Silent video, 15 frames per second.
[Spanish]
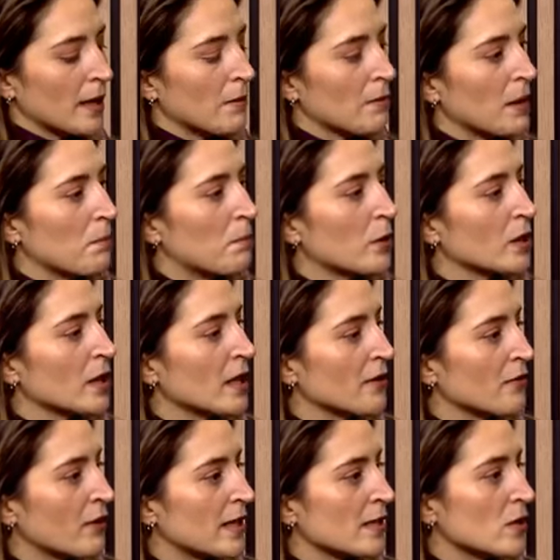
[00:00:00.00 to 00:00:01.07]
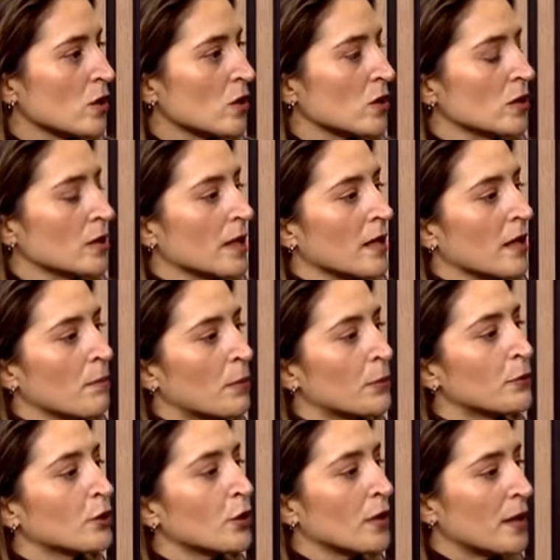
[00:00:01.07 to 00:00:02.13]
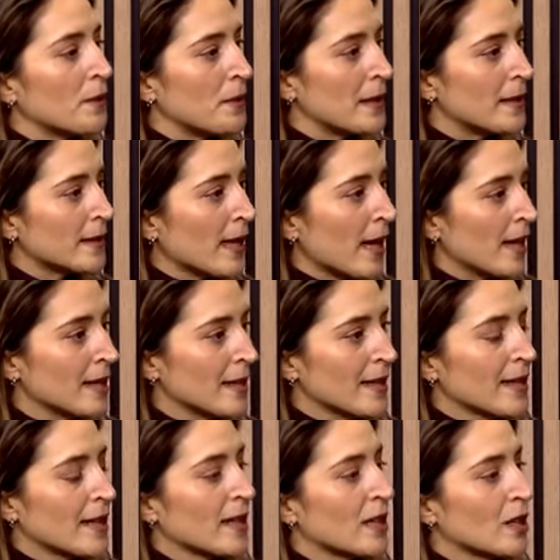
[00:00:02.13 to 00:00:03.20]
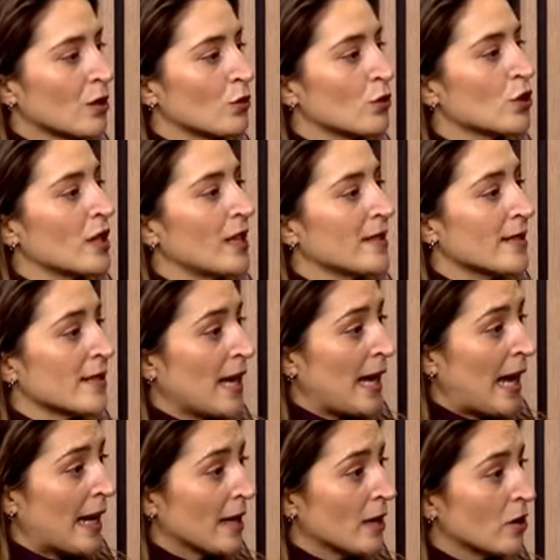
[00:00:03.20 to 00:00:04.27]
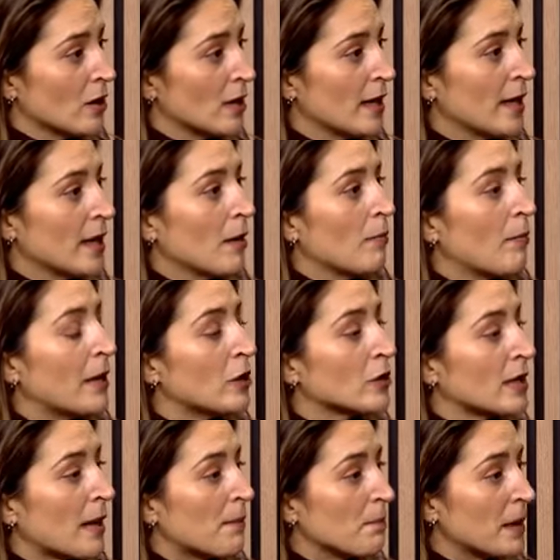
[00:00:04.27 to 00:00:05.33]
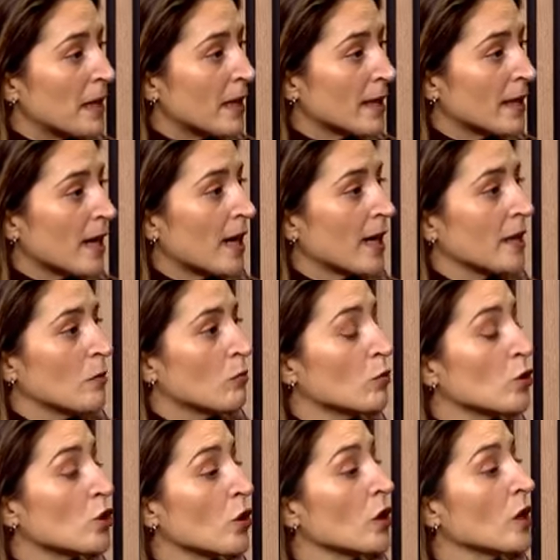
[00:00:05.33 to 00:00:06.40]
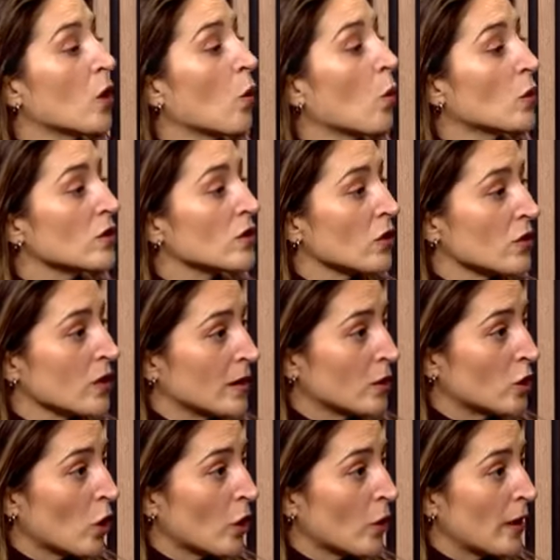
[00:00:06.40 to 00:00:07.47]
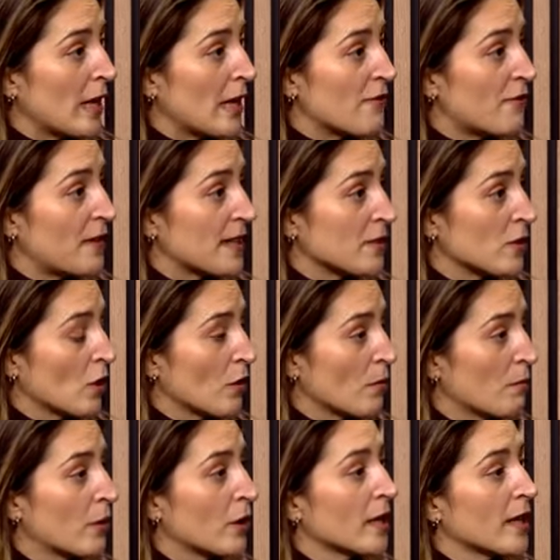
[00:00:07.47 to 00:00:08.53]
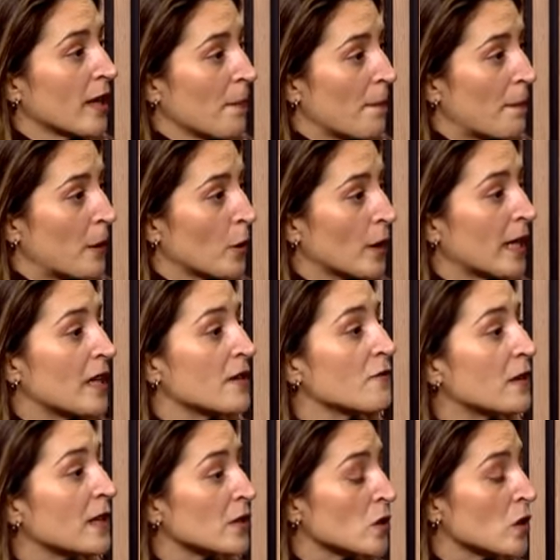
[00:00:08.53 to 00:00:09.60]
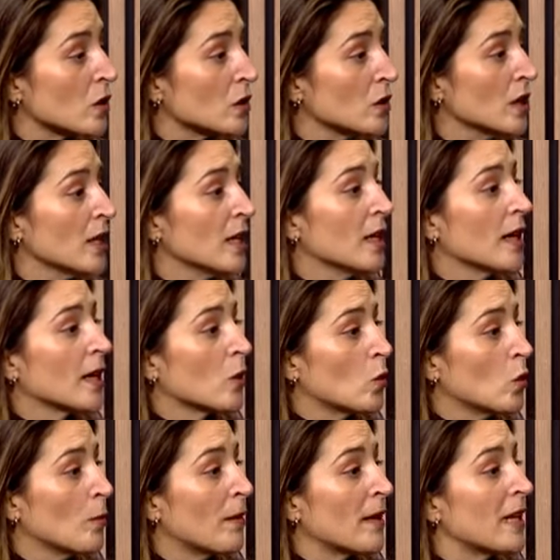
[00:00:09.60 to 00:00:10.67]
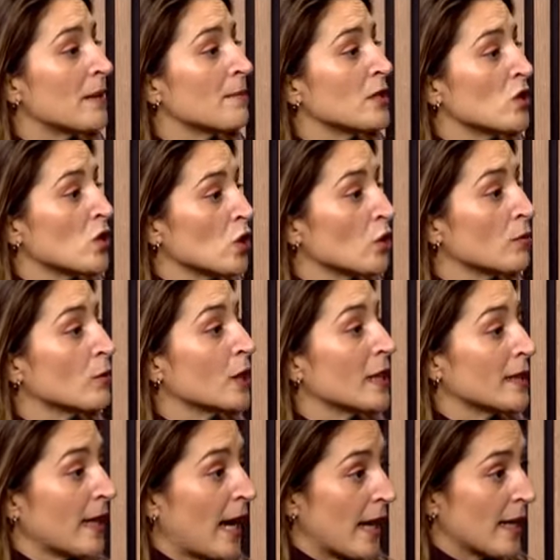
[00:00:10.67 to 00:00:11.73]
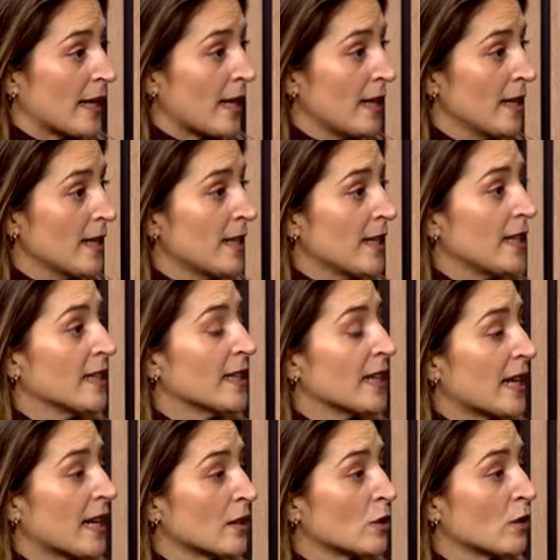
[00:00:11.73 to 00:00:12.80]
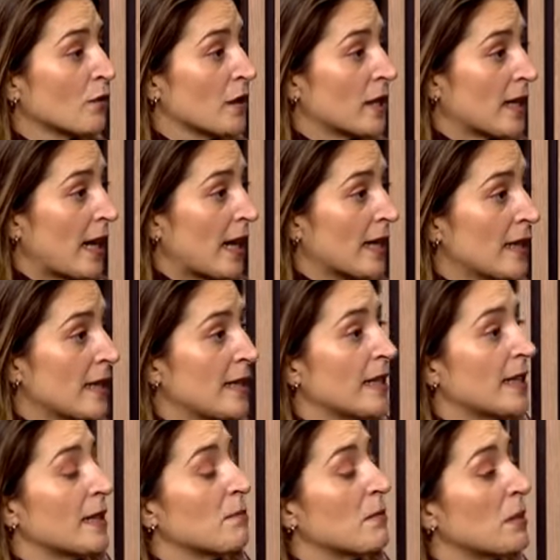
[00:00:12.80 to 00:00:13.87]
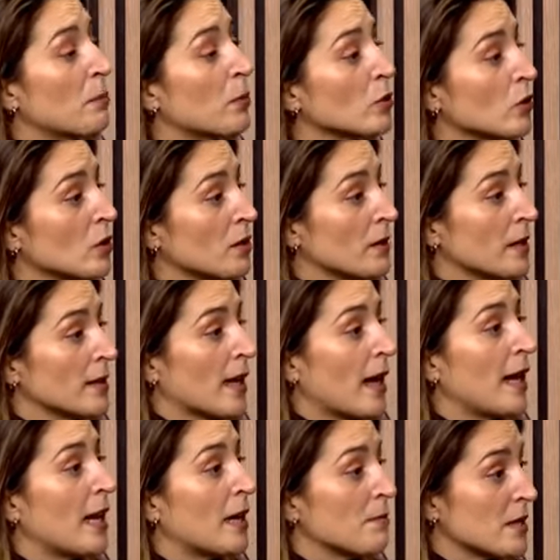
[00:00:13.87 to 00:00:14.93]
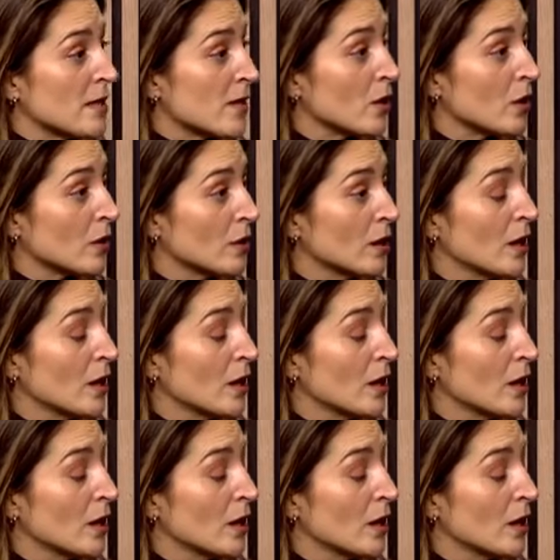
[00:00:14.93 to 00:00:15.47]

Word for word: Me importa la inflación desde el punto de vista que destruye el salario, pero también hay muchos discursos en torno a la inflación. Por ejemplo, que la inflación es culpa de la emisión monetaria y del gasto fiscal. Y desde mi punto de vista, la emisión